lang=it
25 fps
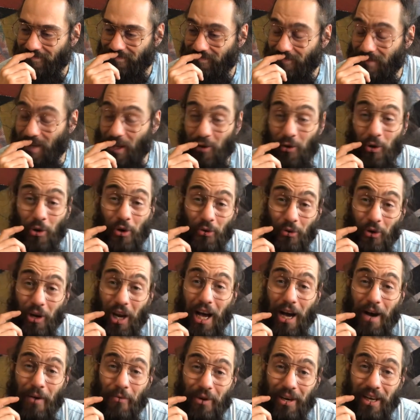e noi
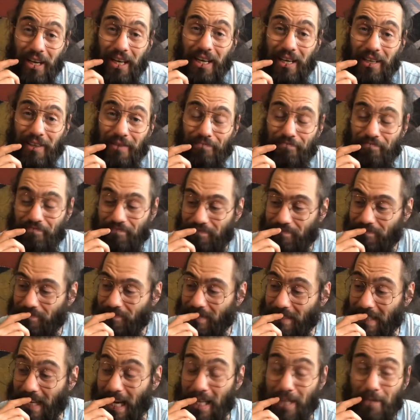volavamo, raga.
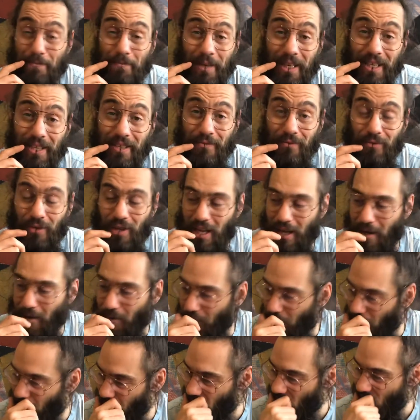Caspita se
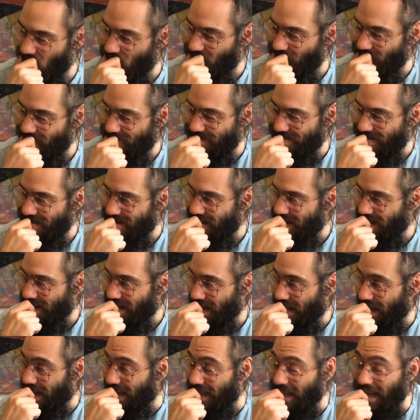volavo.
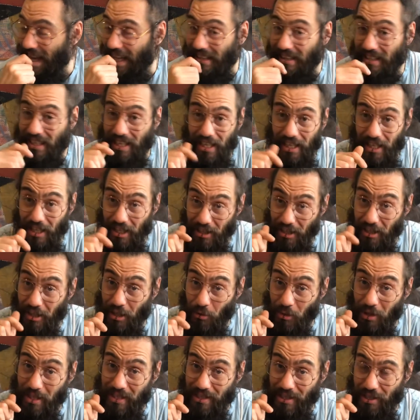E gli altri di
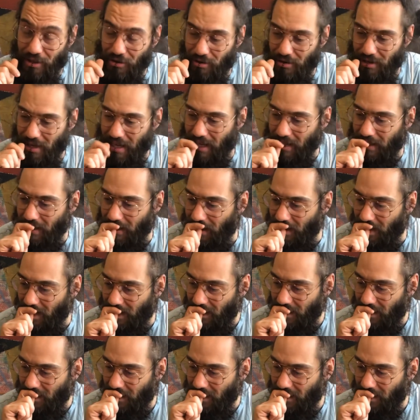questa giornata